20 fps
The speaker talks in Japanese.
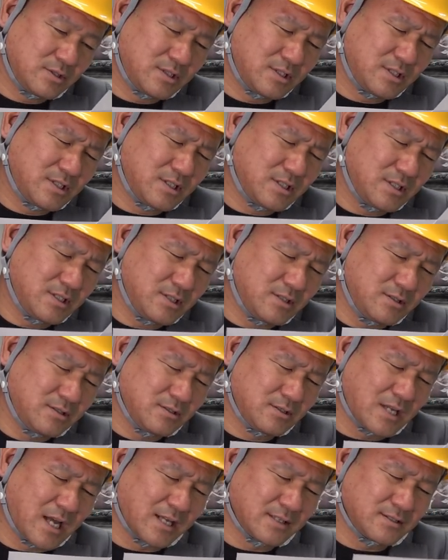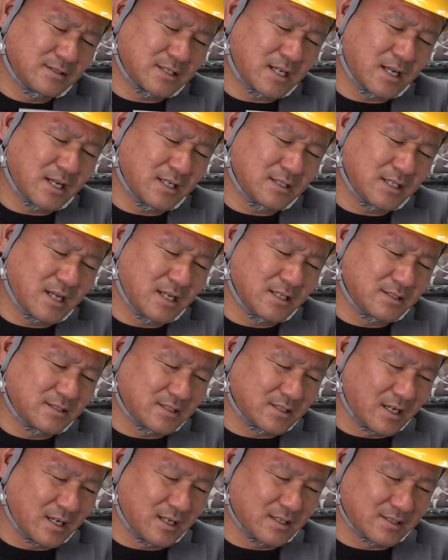ジーニュなんちゃらなん
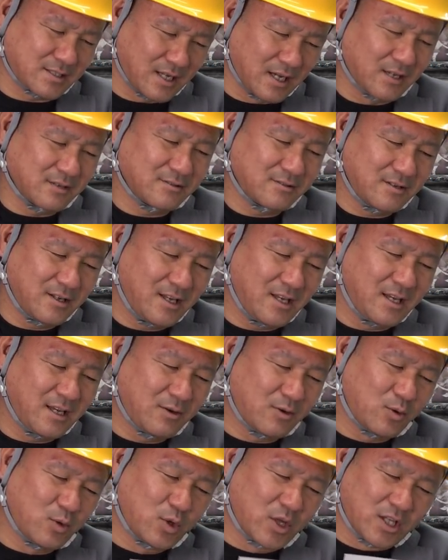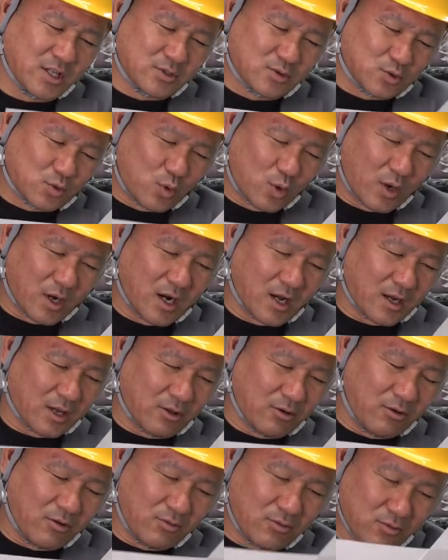ちゃらさん、英語だね、ちょっとわからんけ
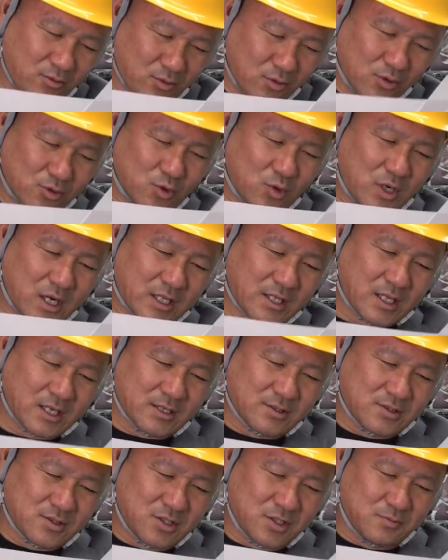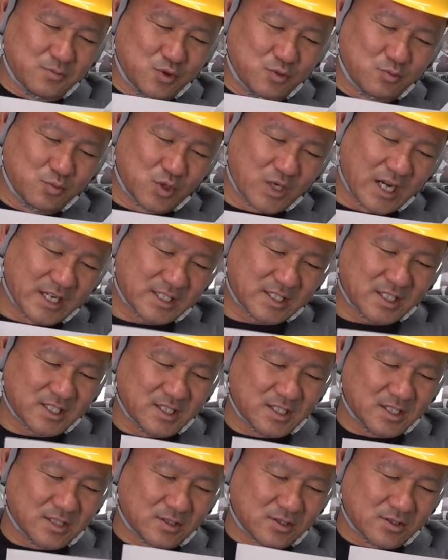ど、この方、ずいぶん昔気
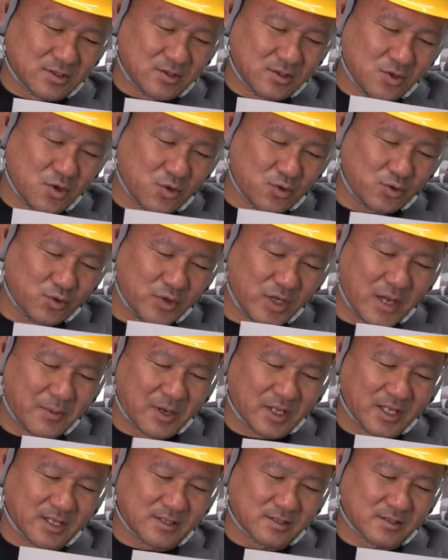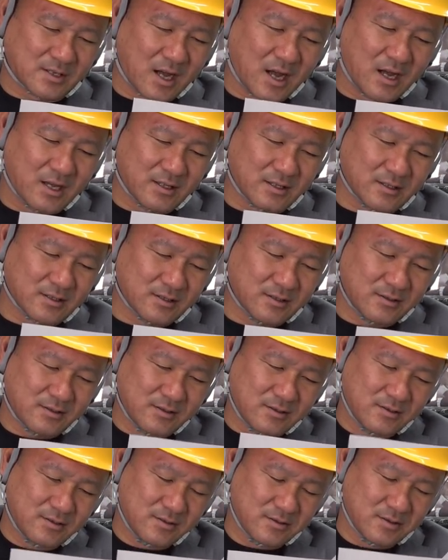質、よく言えばですが、
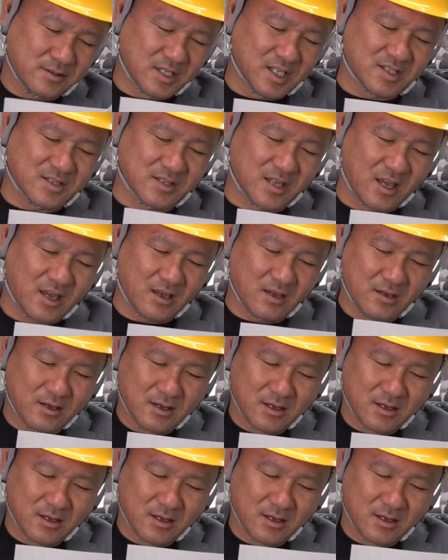ですね。